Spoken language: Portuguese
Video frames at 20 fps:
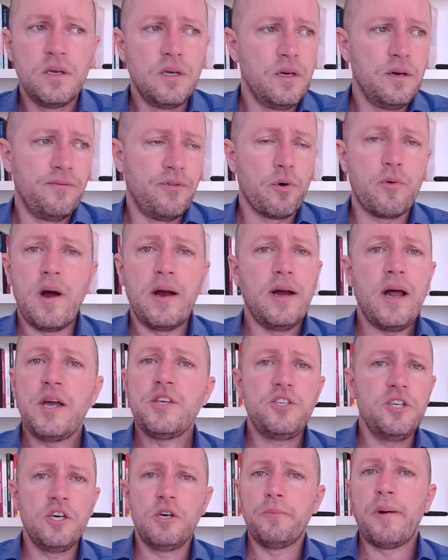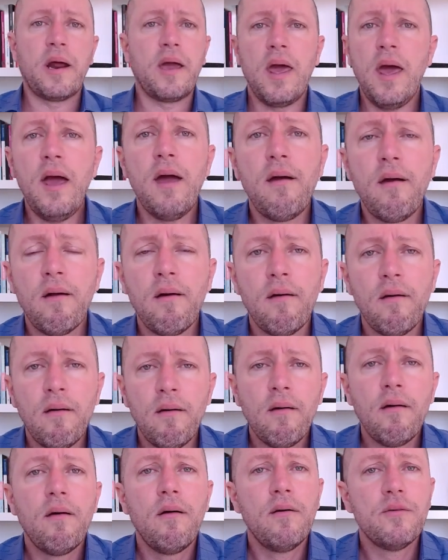Eu vou guardar dinheiro para quê?
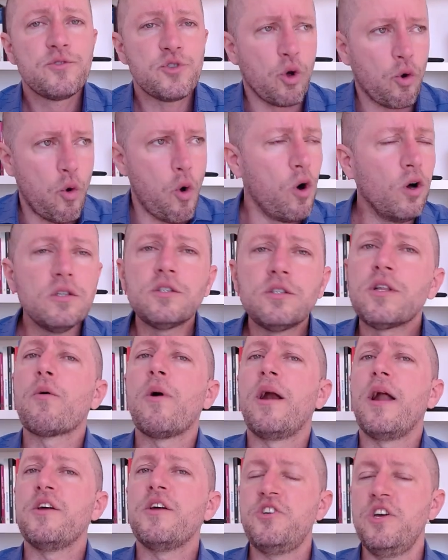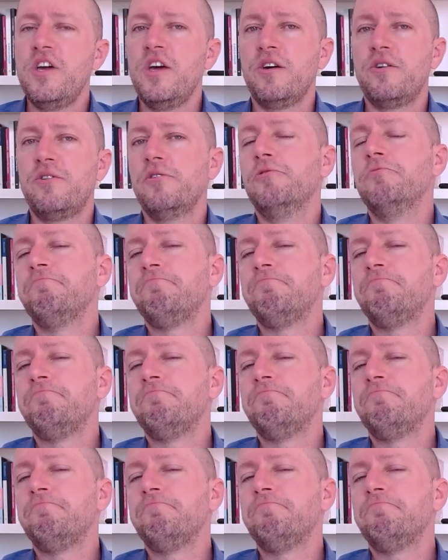Sou contra guardar dinheiro.